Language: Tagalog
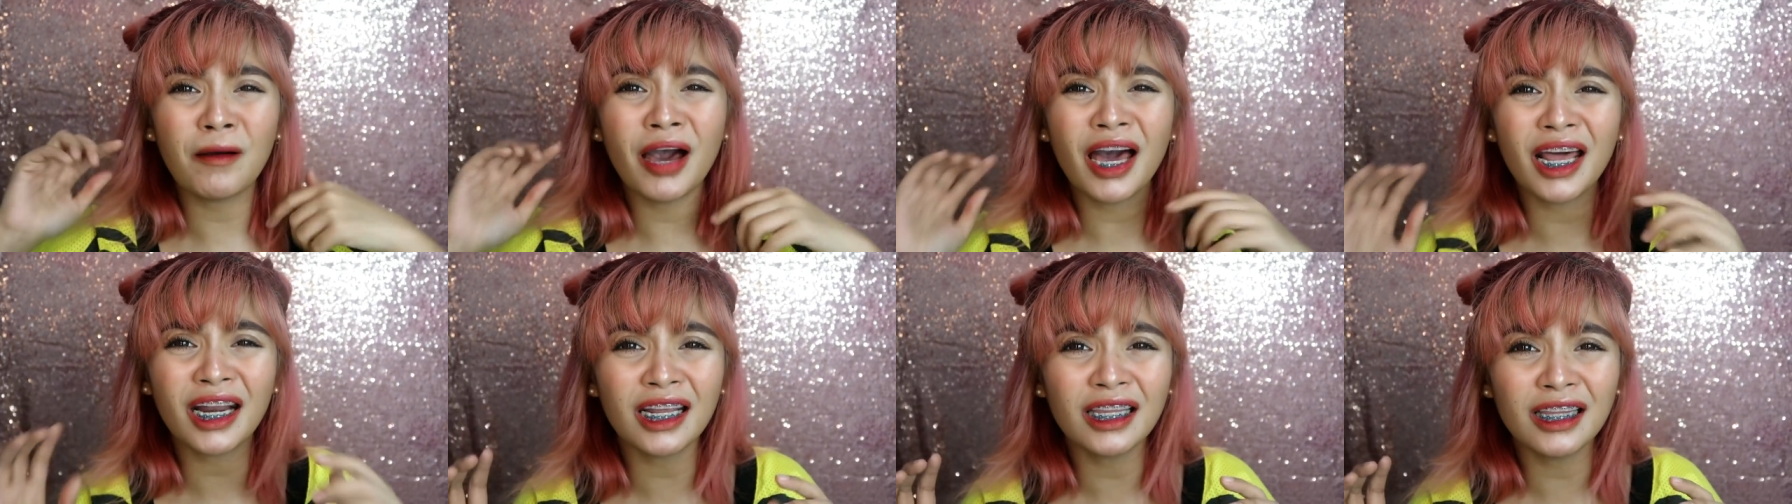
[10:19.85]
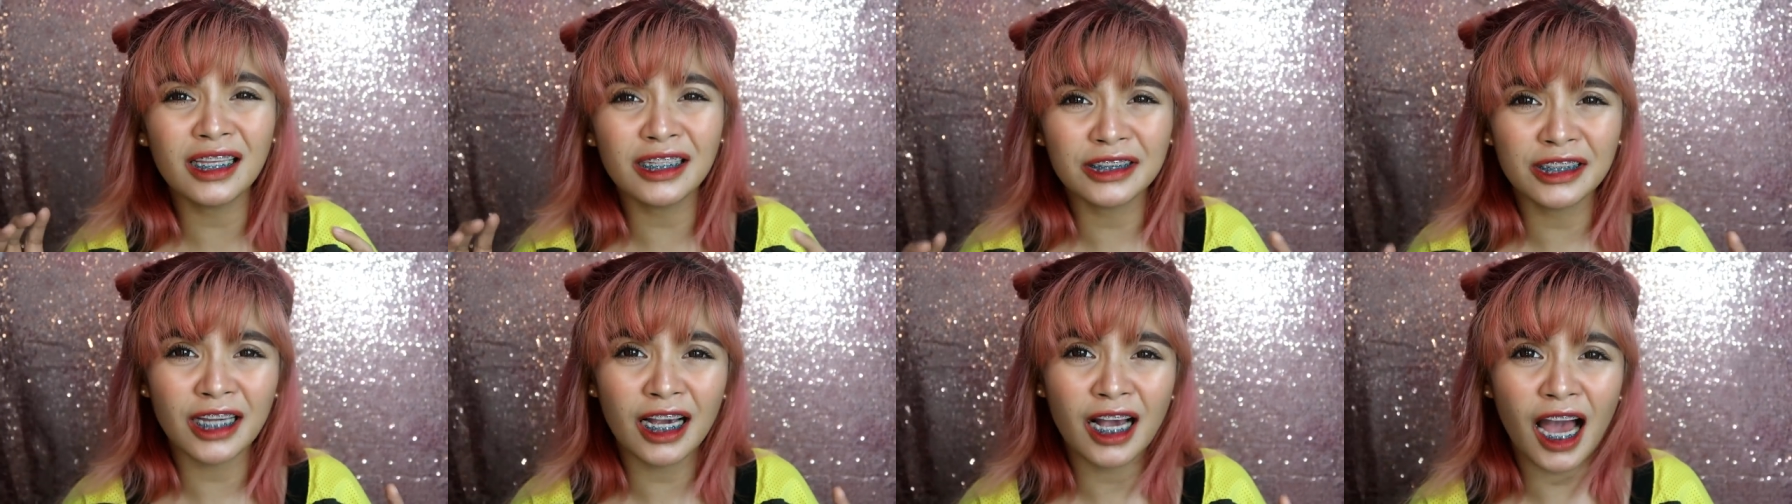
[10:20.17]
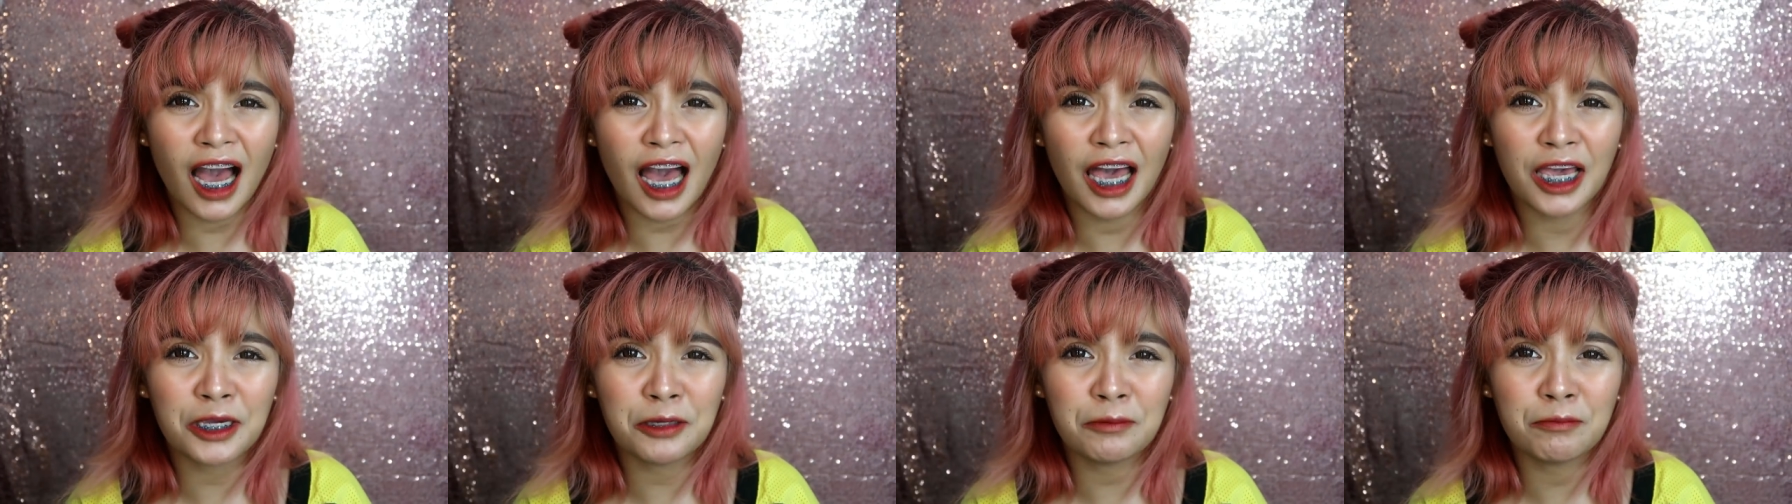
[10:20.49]
para na
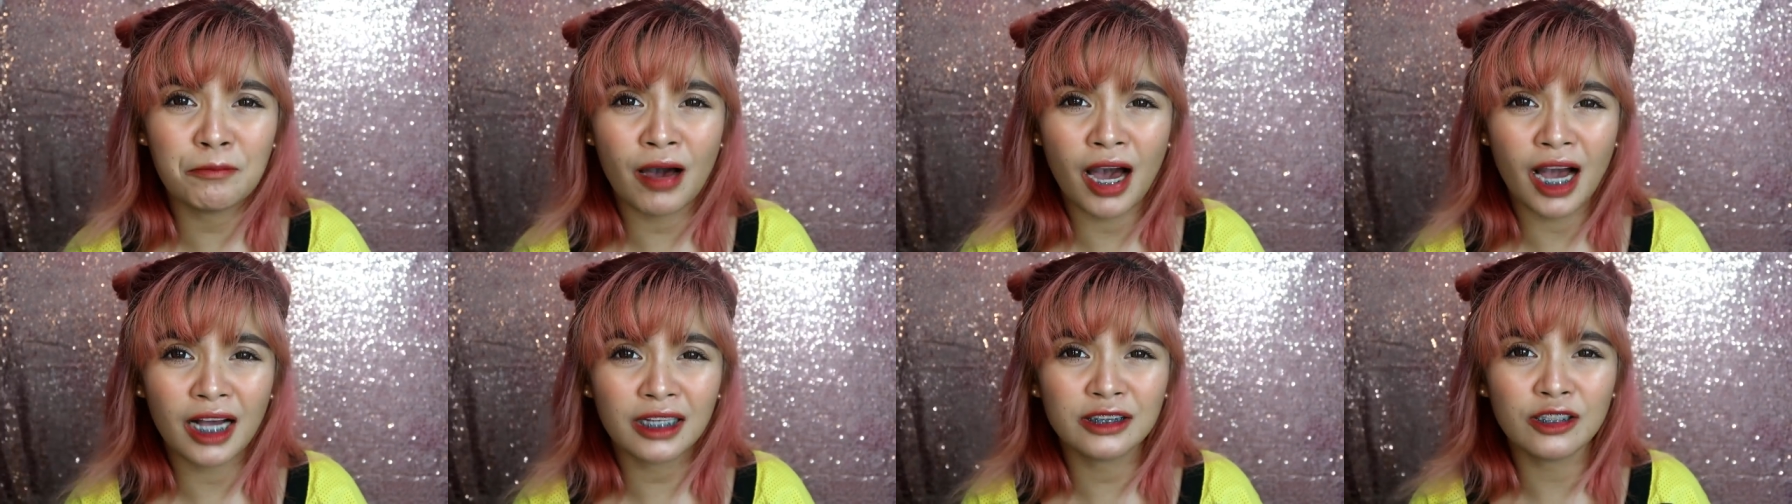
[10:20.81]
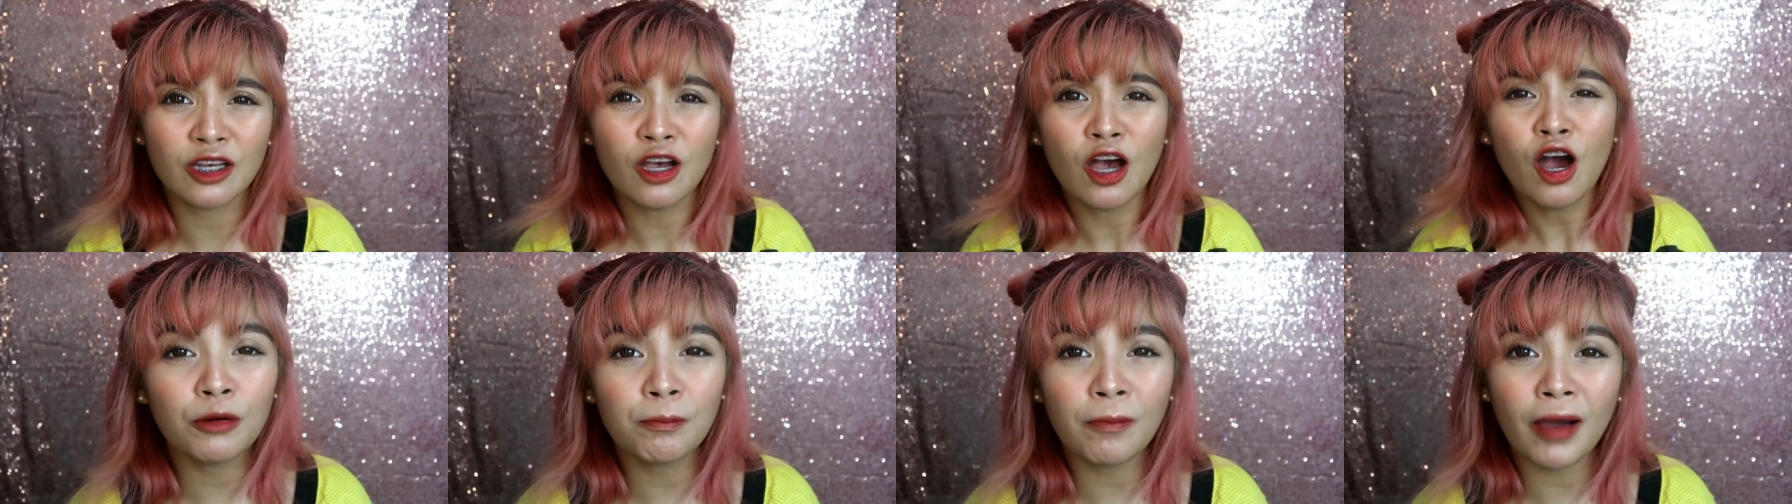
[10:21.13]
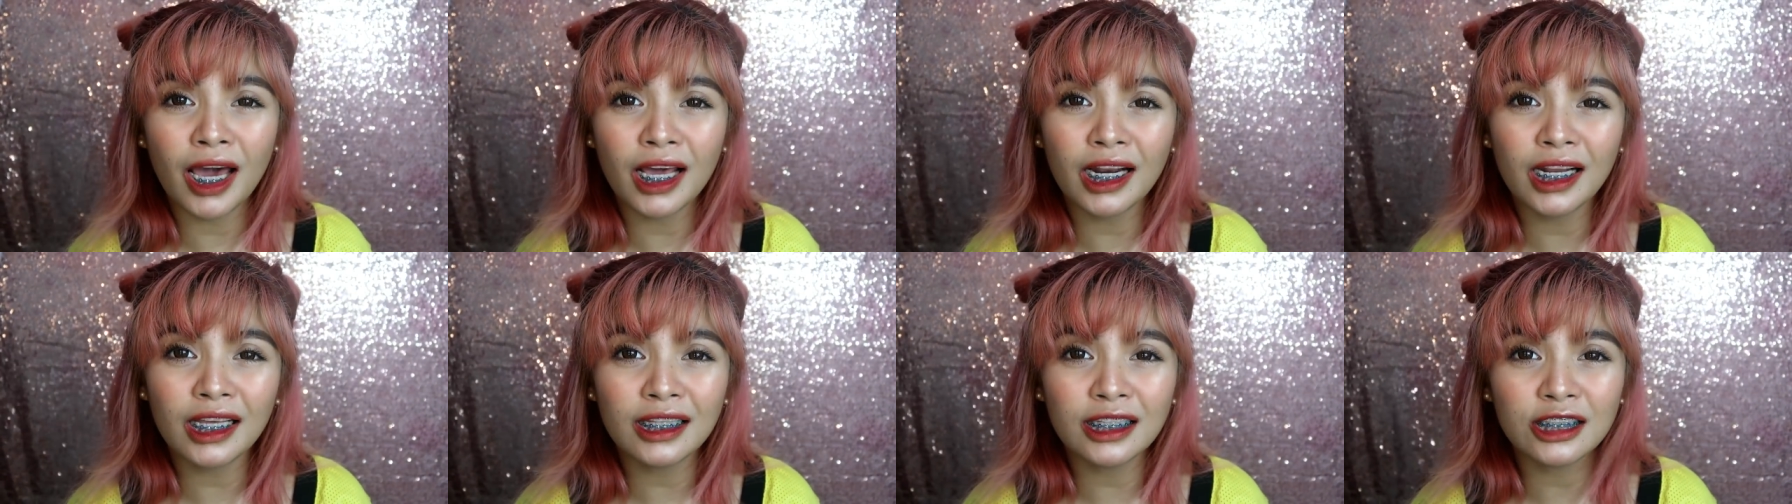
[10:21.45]
siyang eye bags or
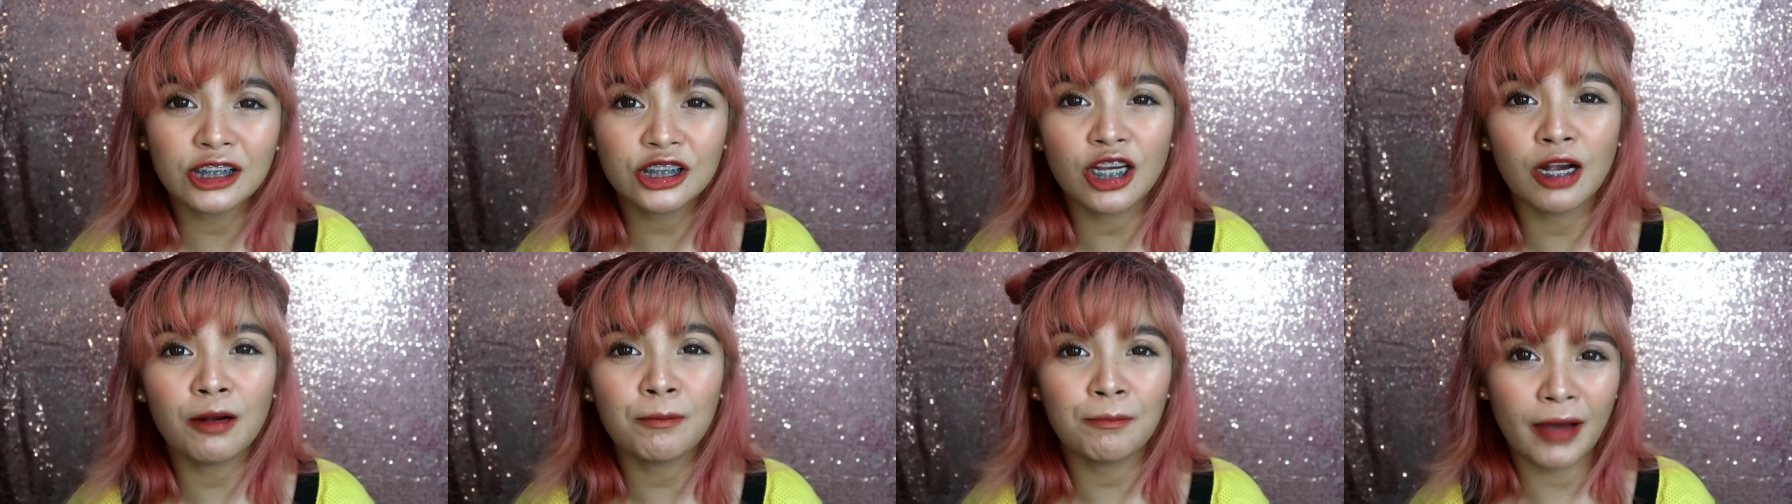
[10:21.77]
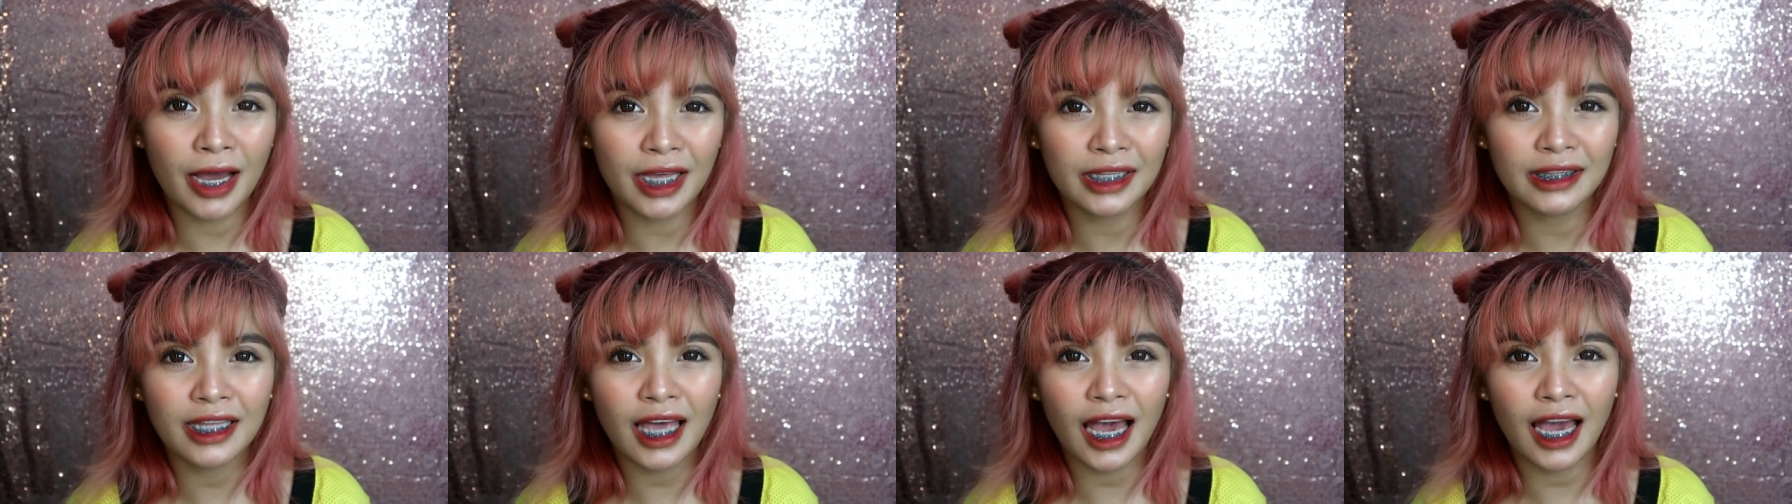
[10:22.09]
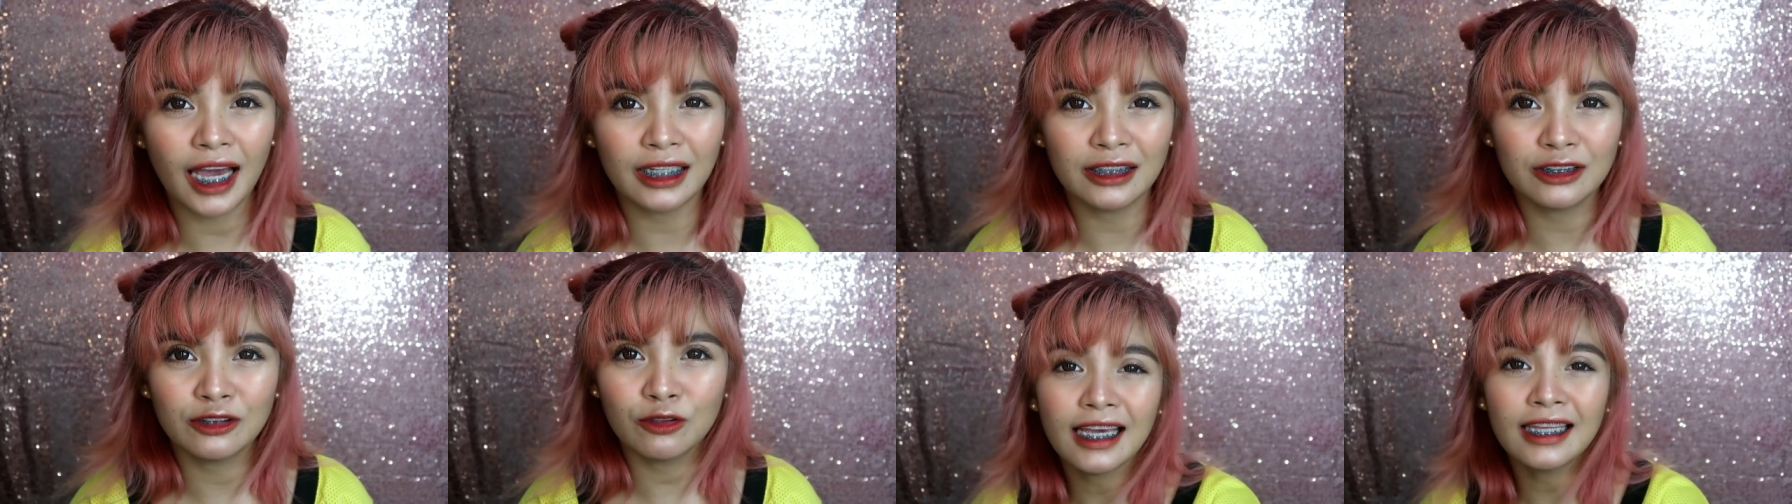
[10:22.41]
para na siyang panda
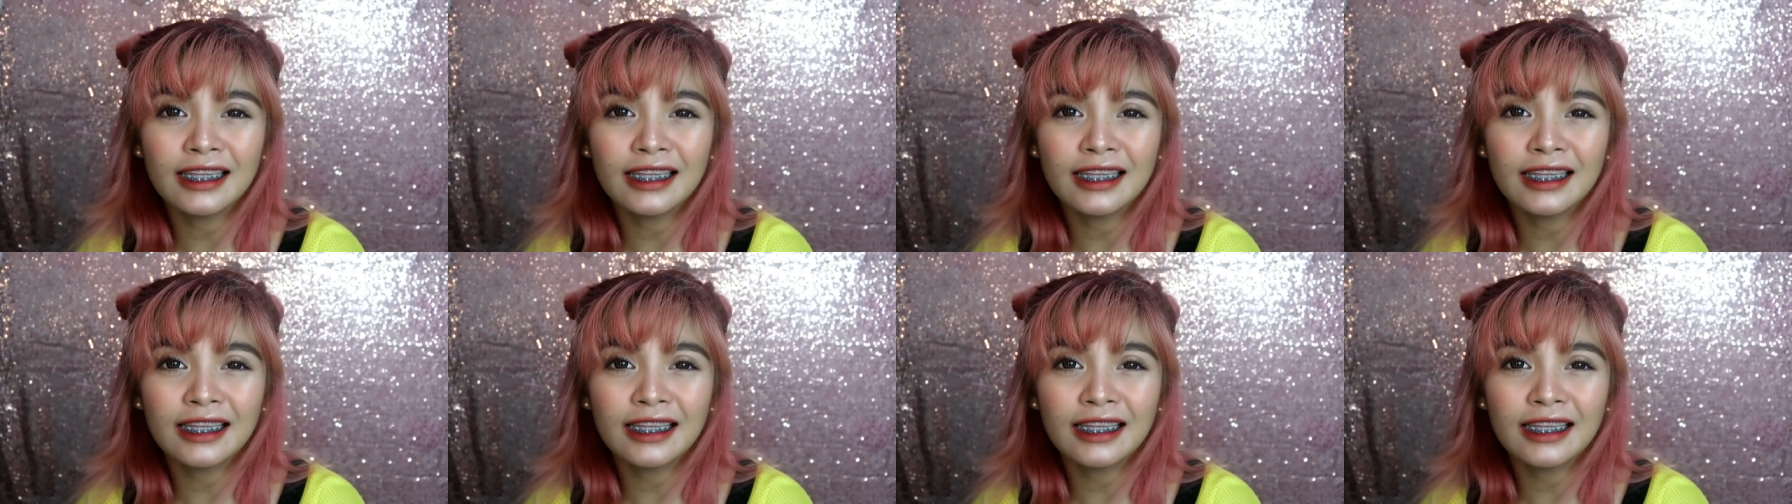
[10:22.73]
eyes.